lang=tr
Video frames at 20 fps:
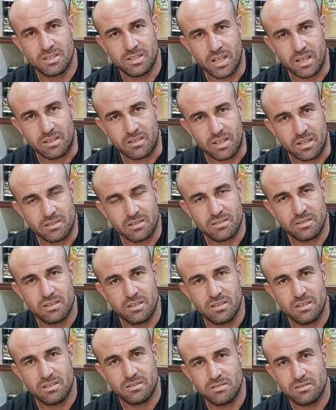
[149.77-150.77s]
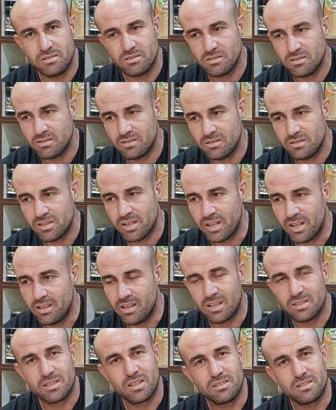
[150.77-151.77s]
tekrar e, şeye
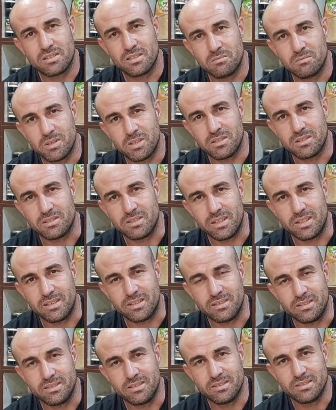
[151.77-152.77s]
kazandırılmalıdır yani.